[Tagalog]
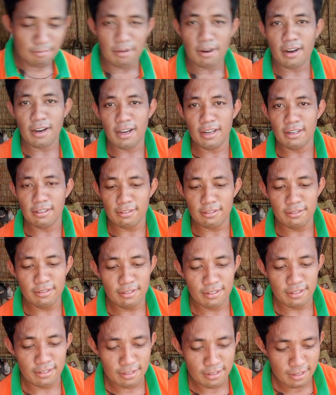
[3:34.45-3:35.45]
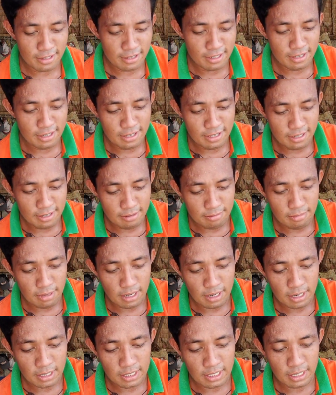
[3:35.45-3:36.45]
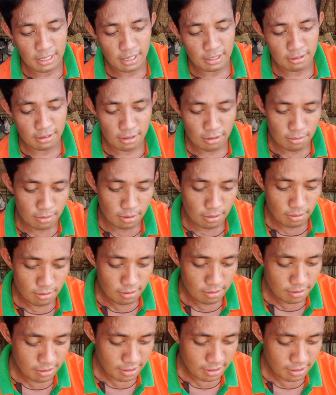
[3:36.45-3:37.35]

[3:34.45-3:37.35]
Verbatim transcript: Baka ano to. Baka nasira rin loob nito.